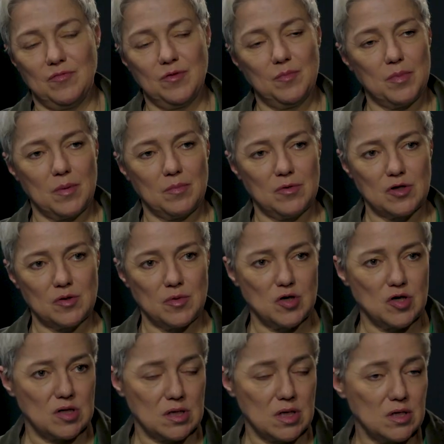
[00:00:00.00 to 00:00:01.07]
Вы прям даже меня
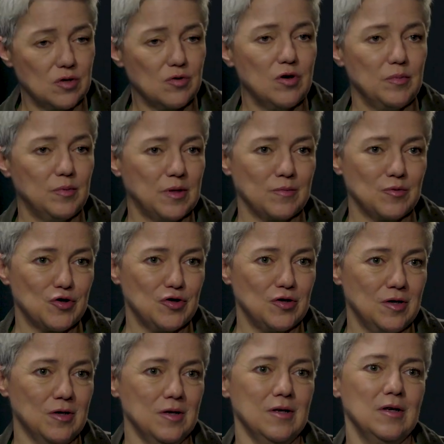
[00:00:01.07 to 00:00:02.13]
сейчас расстроили, потому
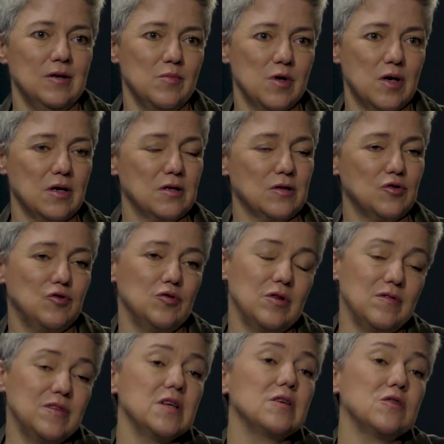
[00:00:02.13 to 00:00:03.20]
что мне казалось, что
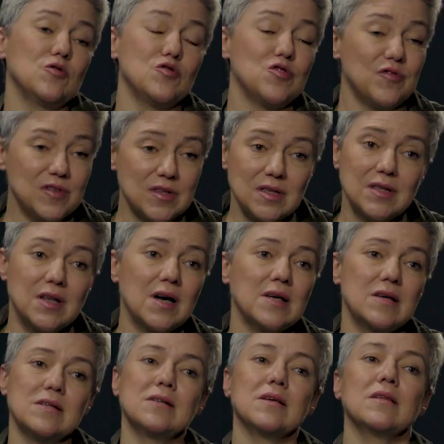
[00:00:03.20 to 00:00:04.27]
на всякий случай всегда
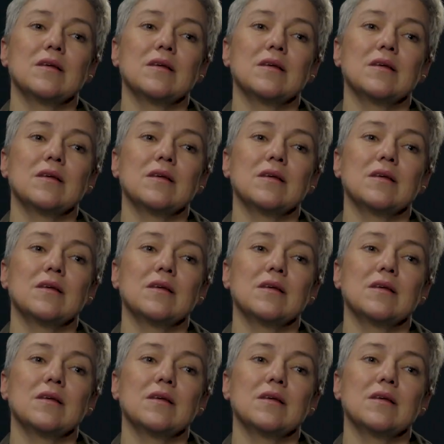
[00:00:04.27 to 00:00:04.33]
есть